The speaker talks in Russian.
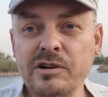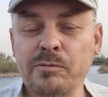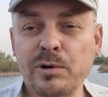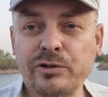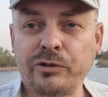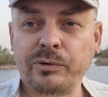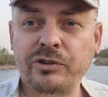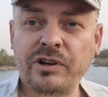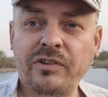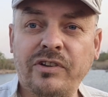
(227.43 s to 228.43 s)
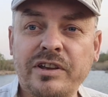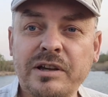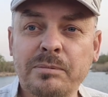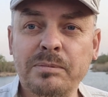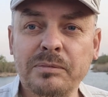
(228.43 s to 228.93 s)
в большей своей части
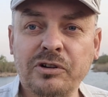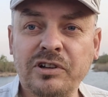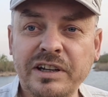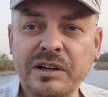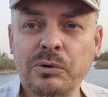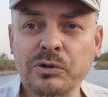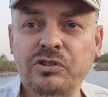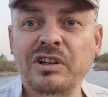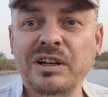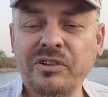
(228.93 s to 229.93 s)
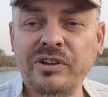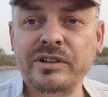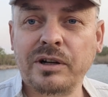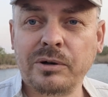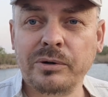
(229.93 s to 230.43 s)
они шли от железной
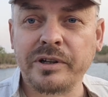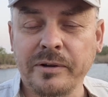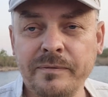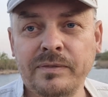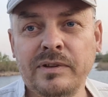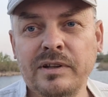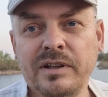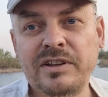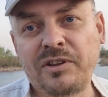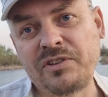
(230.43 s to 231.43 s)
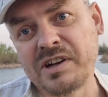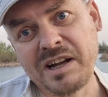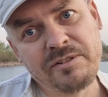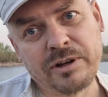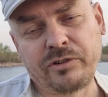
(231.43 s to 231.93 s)
дороги. Есть
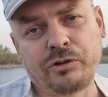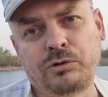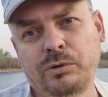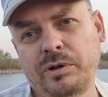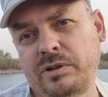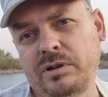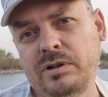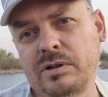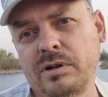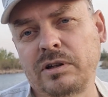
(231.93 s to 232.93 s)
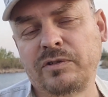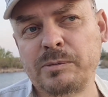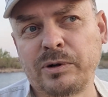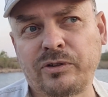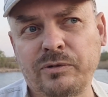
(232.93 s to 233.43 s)
некая версия, что это от
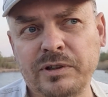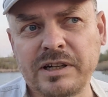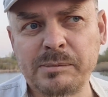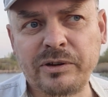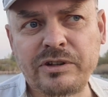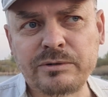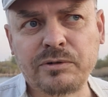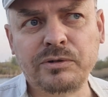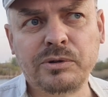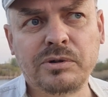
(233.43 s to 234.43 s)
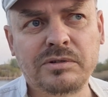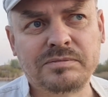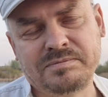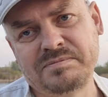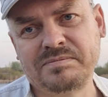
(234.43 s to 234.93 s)
выбросов локомотивов, но
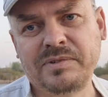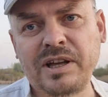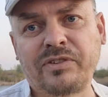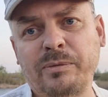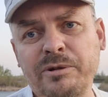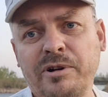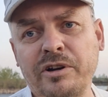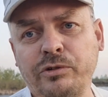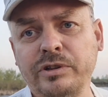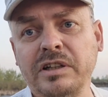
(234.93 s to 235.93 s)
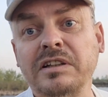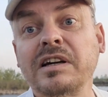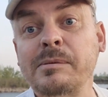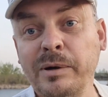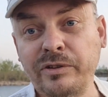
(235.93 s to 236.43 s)
я сомневаюсь, что это от
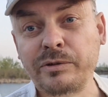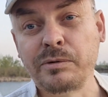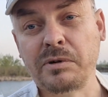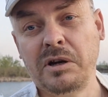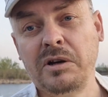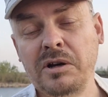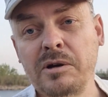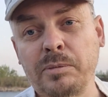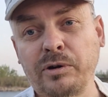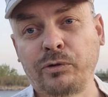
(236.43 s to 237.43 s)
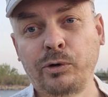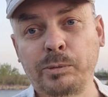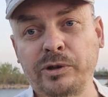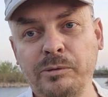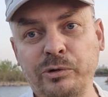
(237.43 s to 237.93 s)
локомотивов
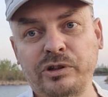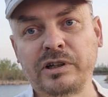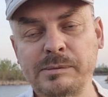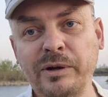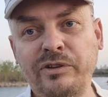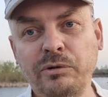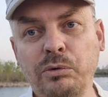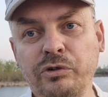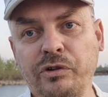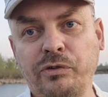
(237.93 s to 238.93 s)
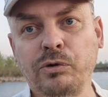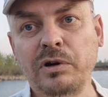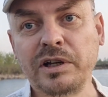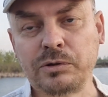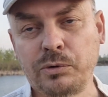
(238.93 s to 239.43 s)
происходит. Потому что локомотивы уже сто
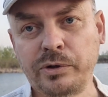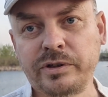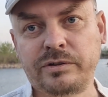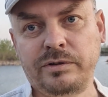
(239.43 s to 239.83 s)
лет ходят,